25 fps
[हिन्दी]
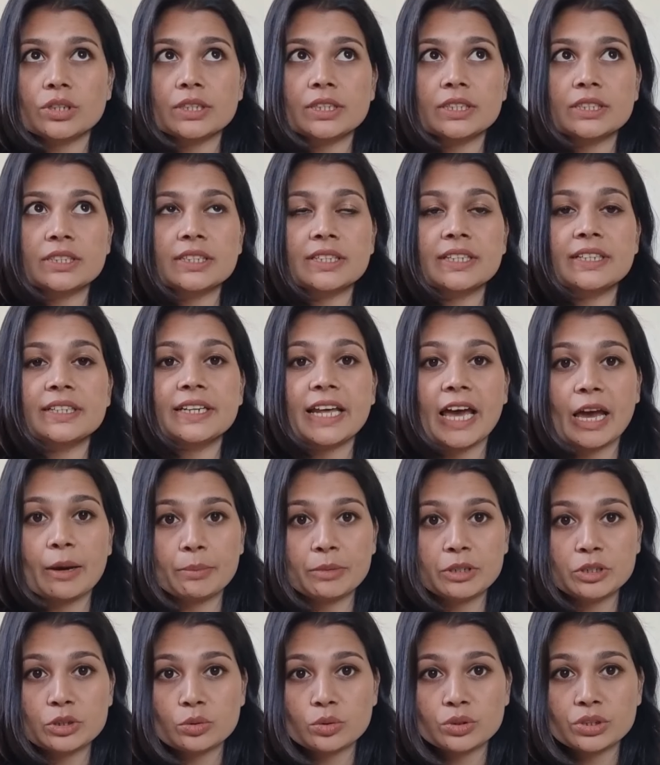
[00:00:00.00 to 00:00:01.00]
जाता है स्किन
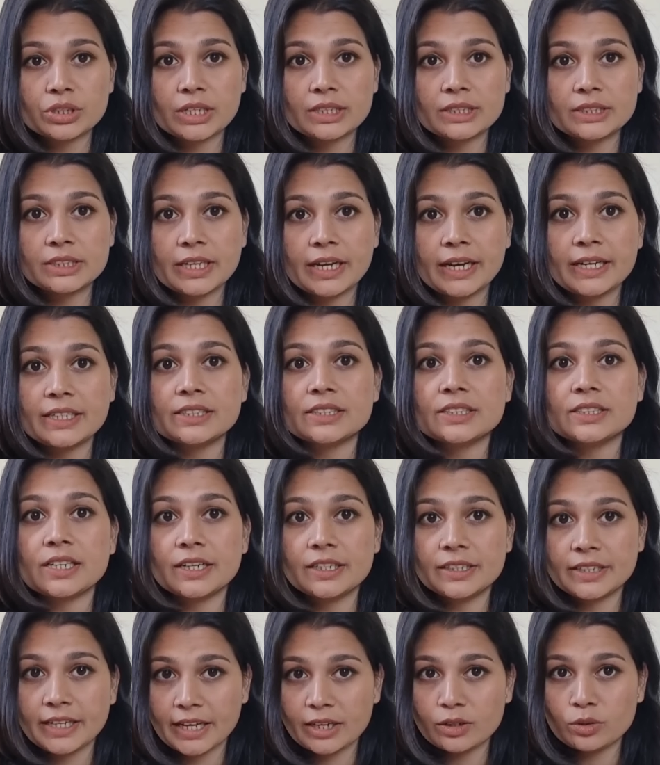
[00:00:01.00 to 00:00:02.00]
डैमेज हो जाती है एंड
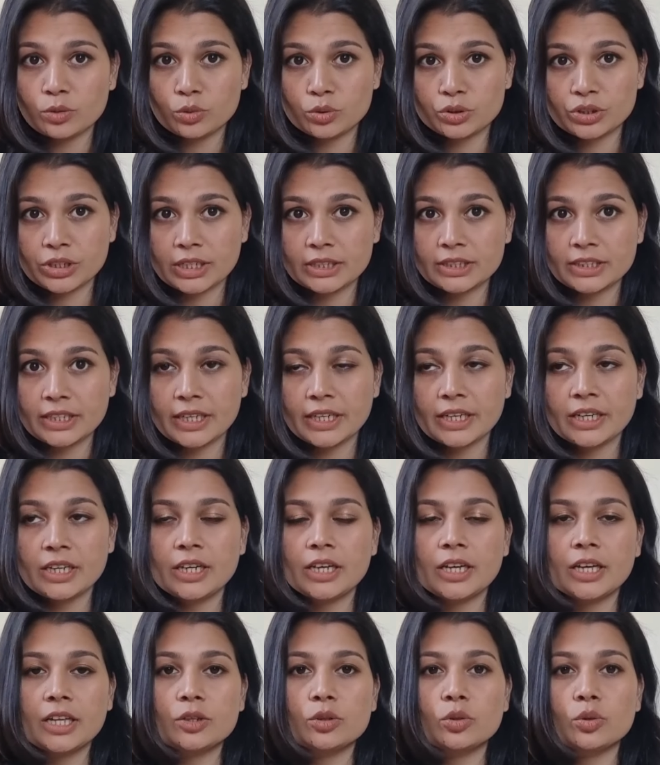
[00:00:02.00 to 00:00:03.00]
सन टैन हो जाती है
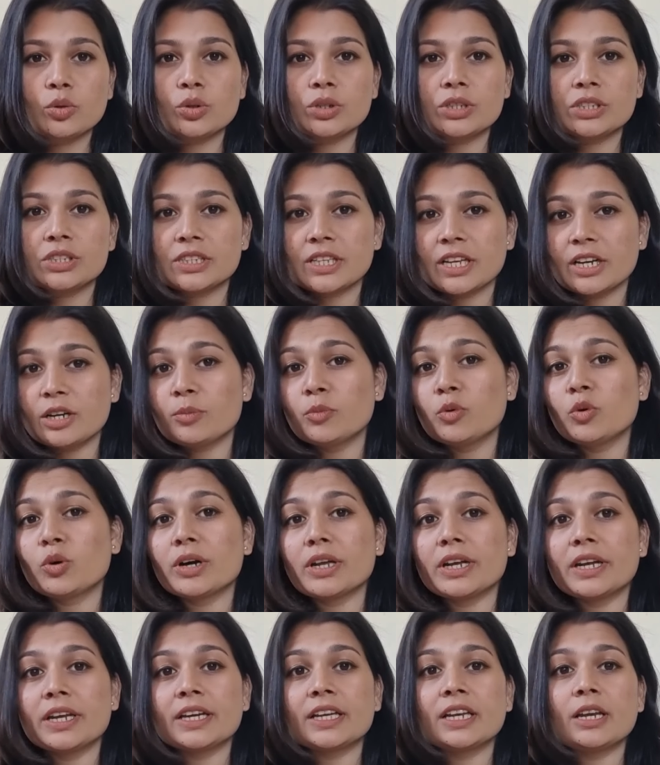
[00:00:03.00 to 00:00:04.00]
तो इससे रिमूव
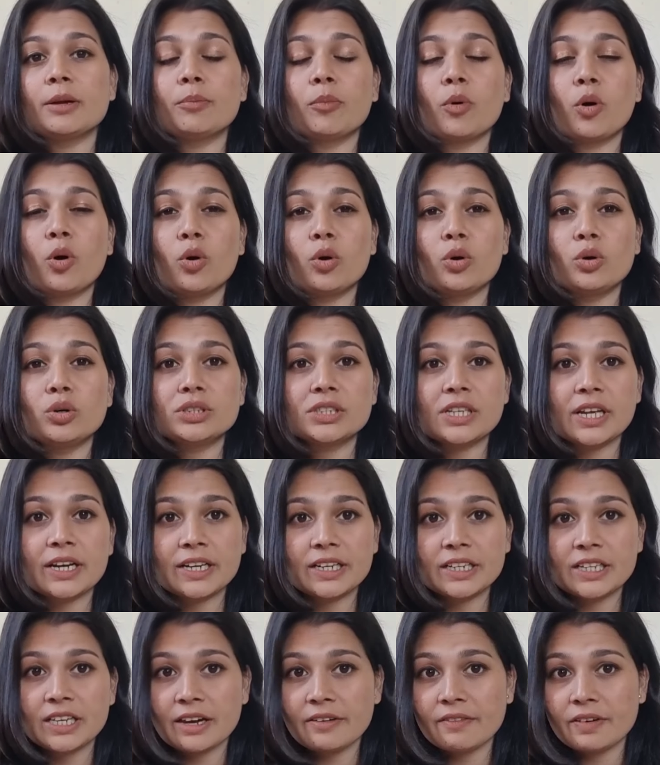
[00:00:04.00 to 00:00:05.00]
करने के लिए बहुत सारे
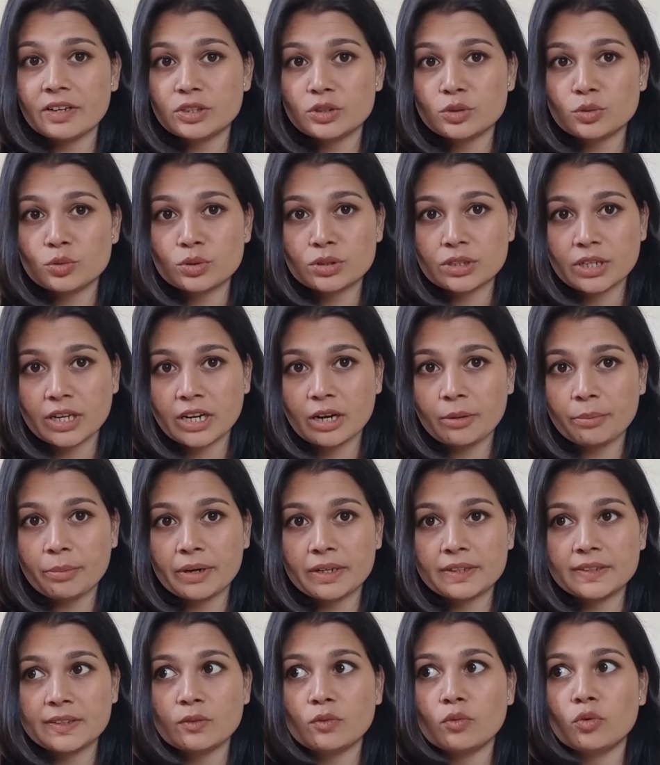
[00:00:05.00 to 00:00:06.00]
डी यूज करना
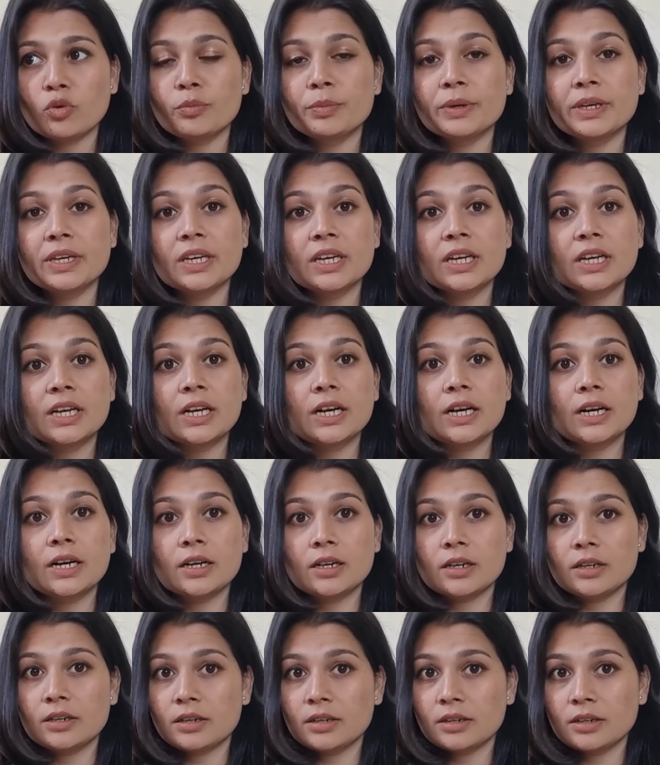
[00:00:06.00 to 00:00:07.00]
पड़ता है वो भी
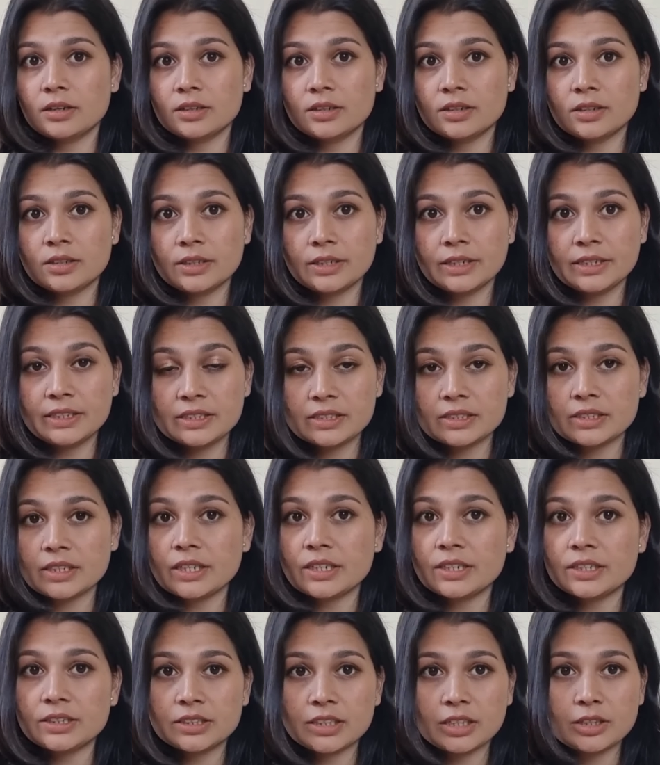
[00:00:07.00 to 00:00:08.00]
इंस्टेंट
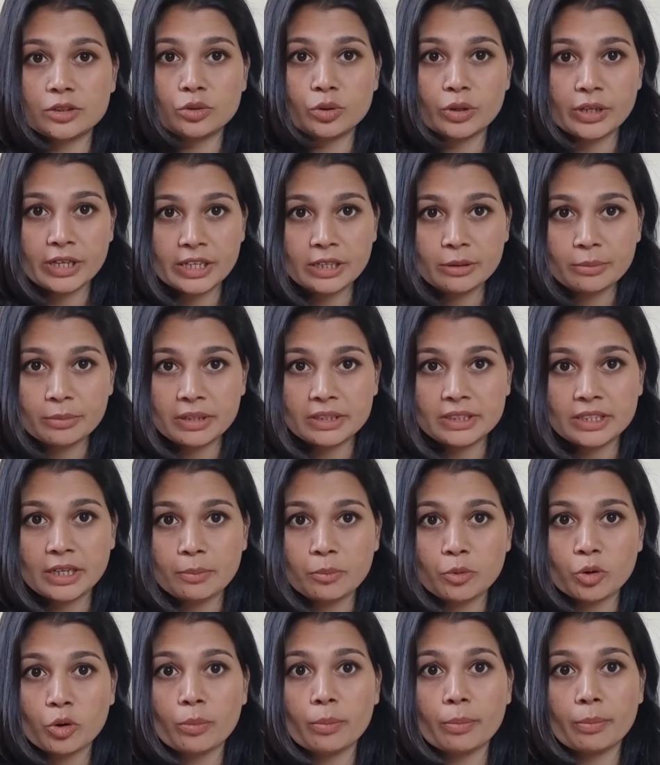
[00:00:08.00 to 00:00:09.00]
uh, रिजल्ट तो नहीं मिलता
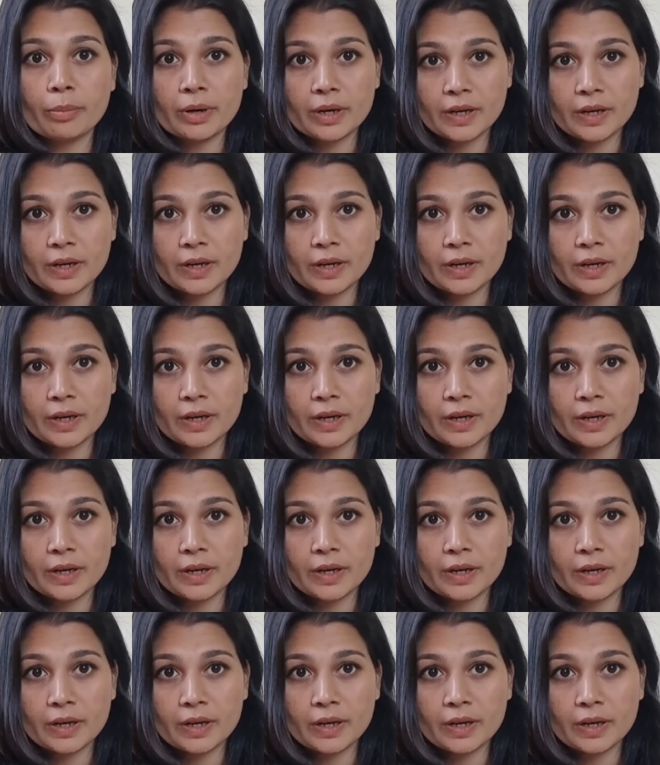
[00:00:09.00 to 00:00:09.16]
आपको